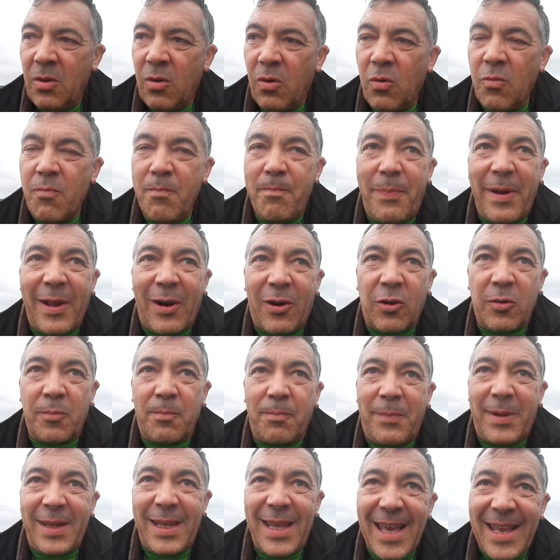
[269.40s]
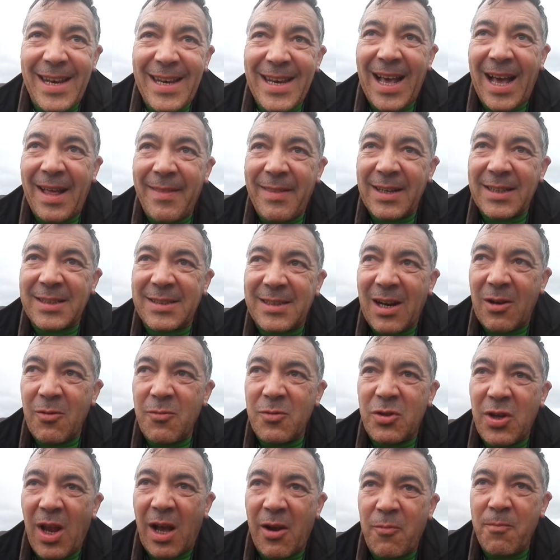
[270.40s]
Un perro bien adiestrado,
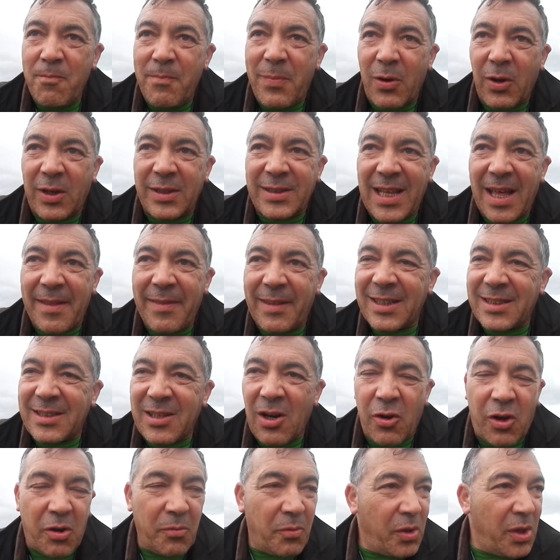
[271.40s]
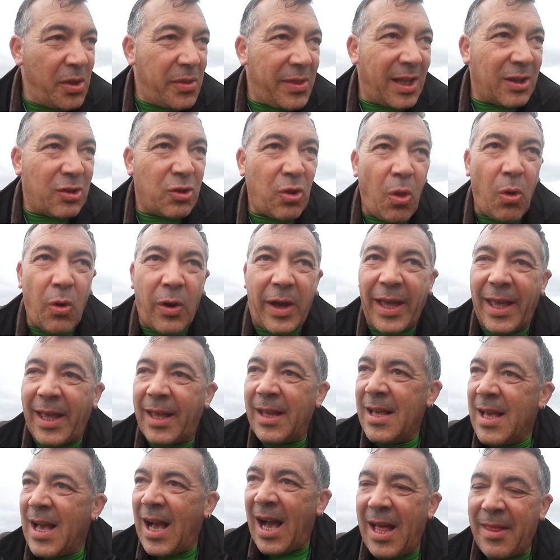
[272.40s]
un saco, un perro que está adiestrado, que obedece a todo, que
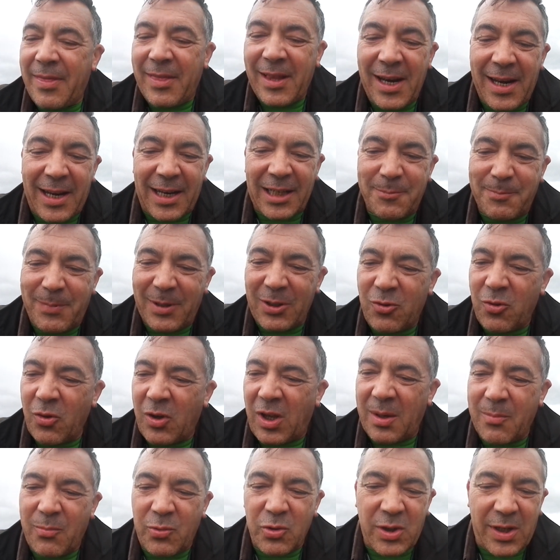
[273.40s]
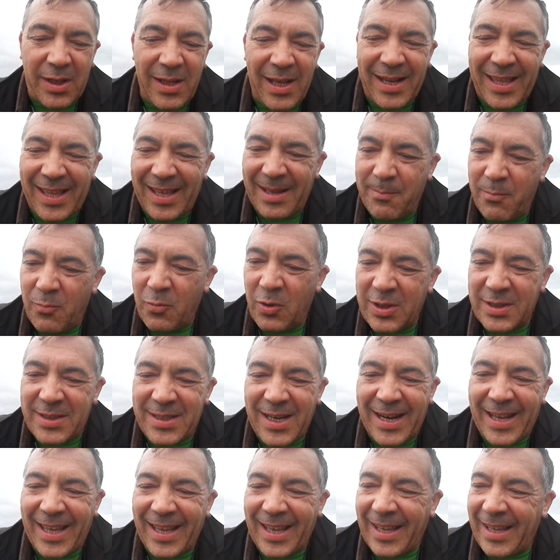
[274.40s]
hace el respeto, que búsqueda, que
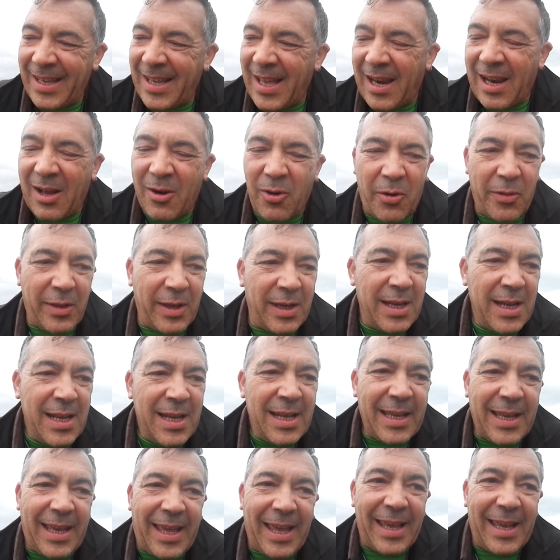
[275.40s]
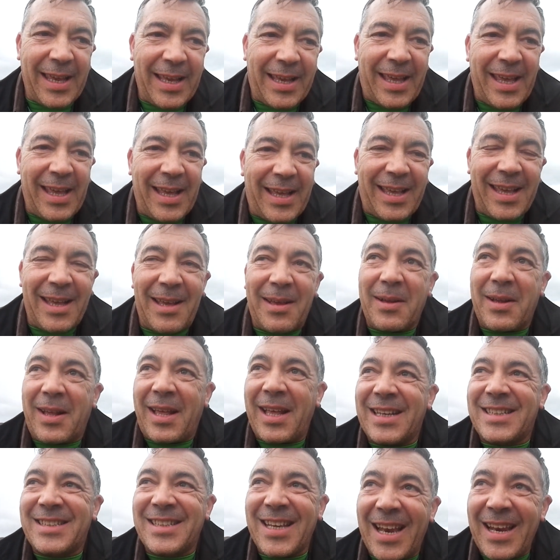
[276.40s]
muestra, que guía la orden, que,
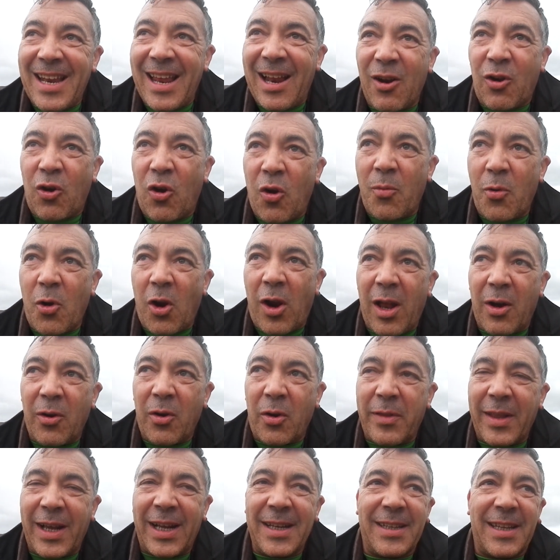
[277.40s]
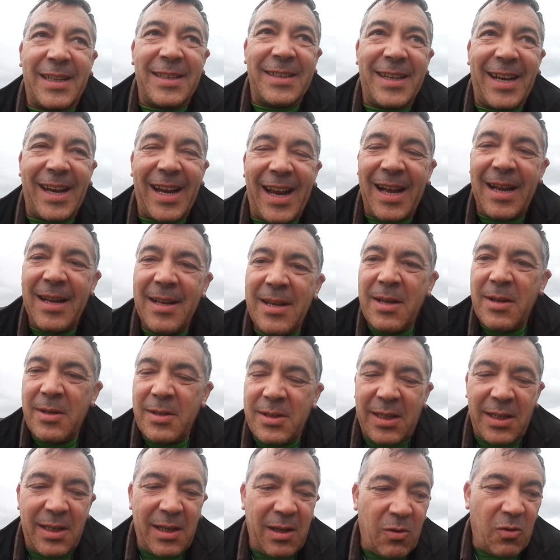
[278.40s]
que sale al cobro a la orden, que te entrega
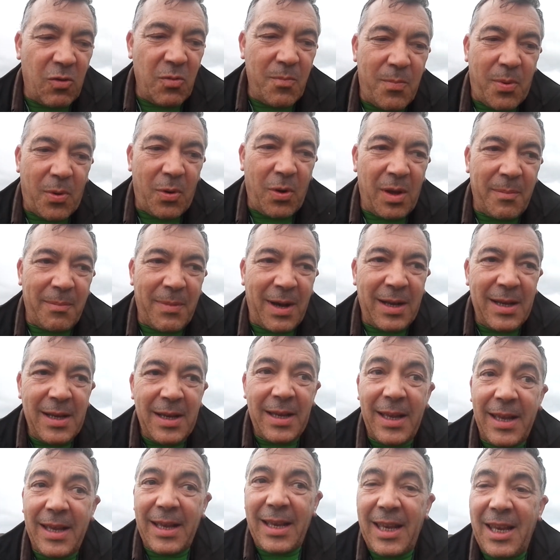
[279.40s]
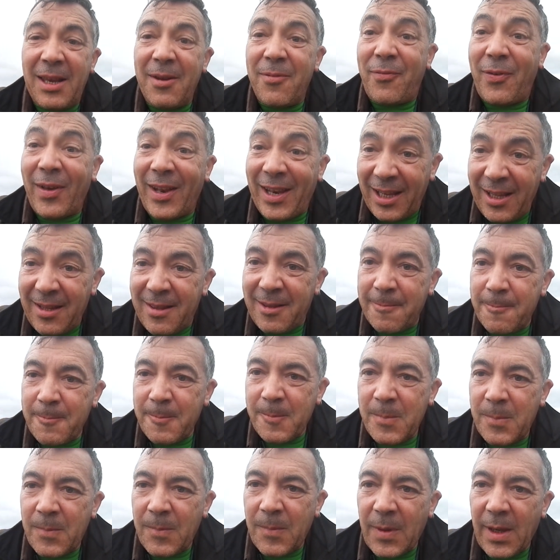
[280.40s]
sin ningún problema y feliz,
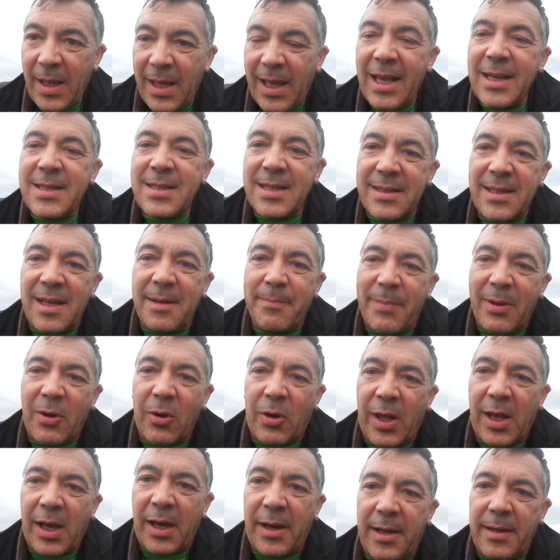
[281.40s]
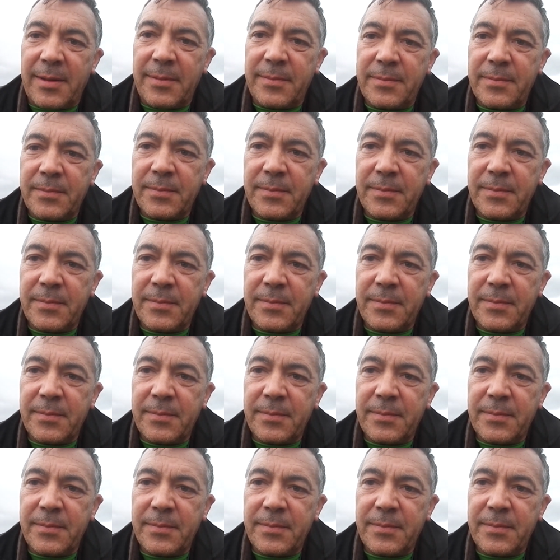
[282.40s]
ese es el perro que gana.